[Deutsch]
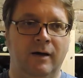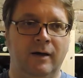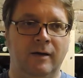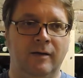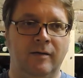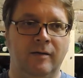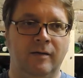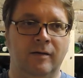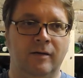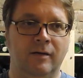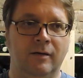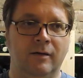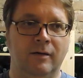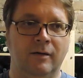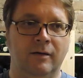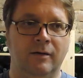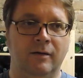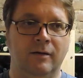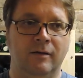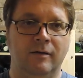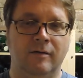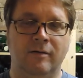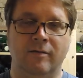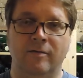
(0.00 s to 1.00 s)
Hat
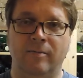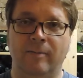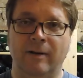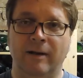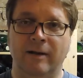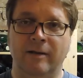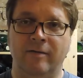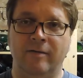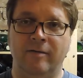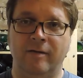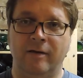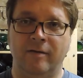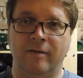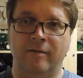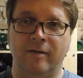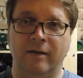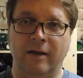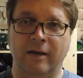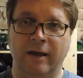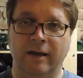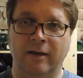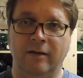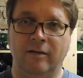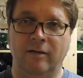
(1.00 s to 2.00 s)
äh,
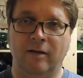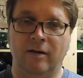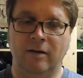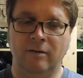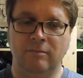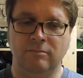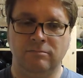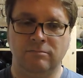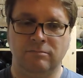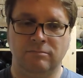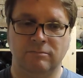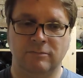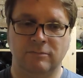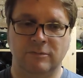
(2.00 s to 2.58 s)
62 Hektar.